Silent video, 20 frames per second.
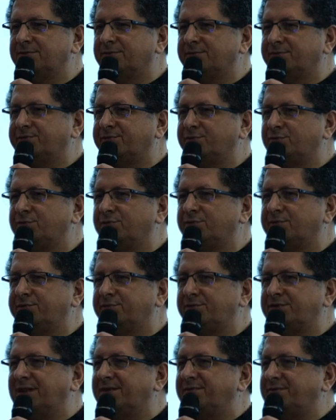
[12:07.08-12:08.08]
vous,
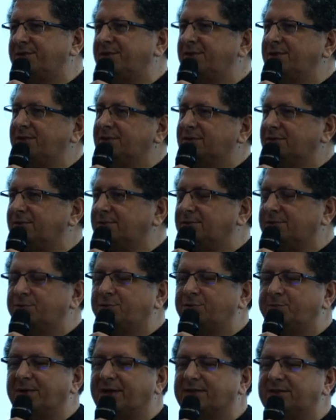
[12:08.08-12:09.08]
vous, avez
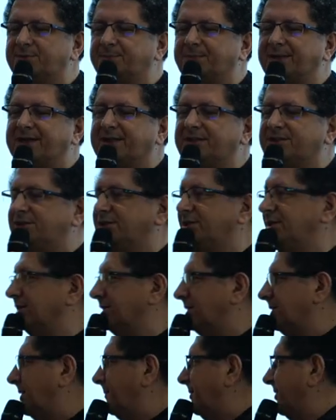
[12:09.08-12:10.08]
une partie
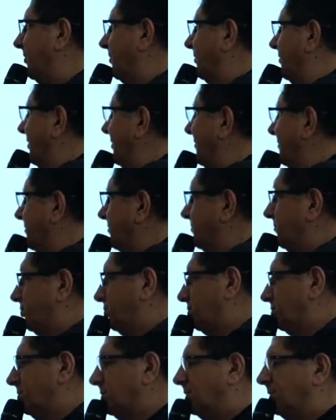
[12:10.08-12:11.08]
packaging à mettre en œuvre,
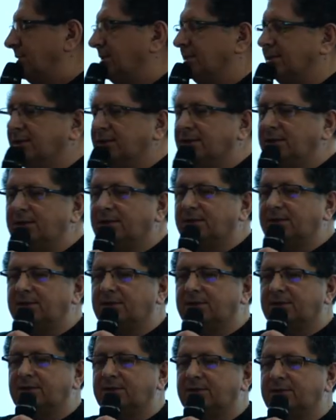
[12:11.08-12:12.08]
toujours.
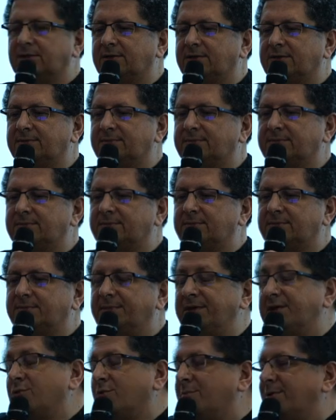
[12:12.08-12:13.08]

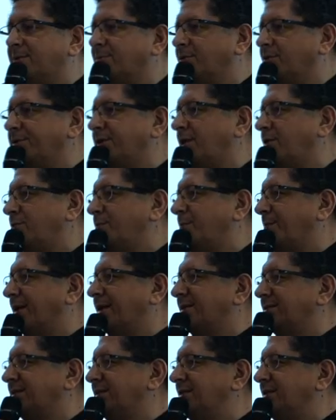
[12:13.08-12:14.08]
mais globalement, il y a une
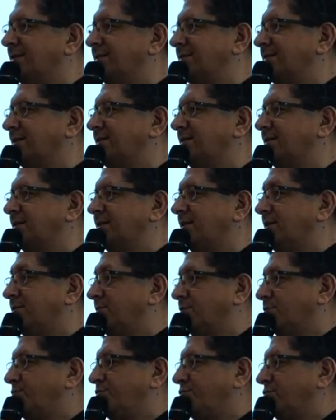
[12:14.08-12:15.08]
partie des accès qui
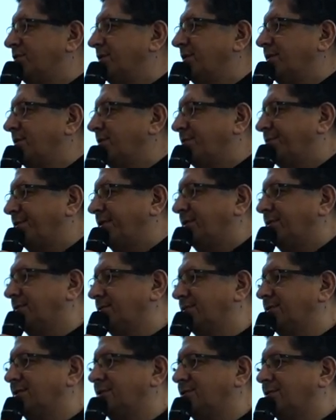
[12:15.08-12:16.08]
vont plus gérer, en fait,
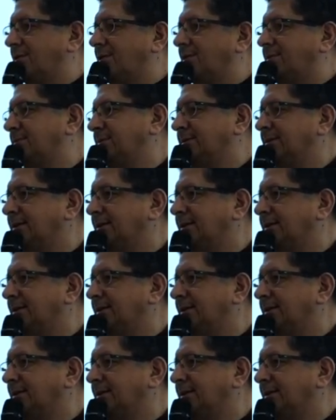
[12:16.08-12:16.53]
ces gens-là.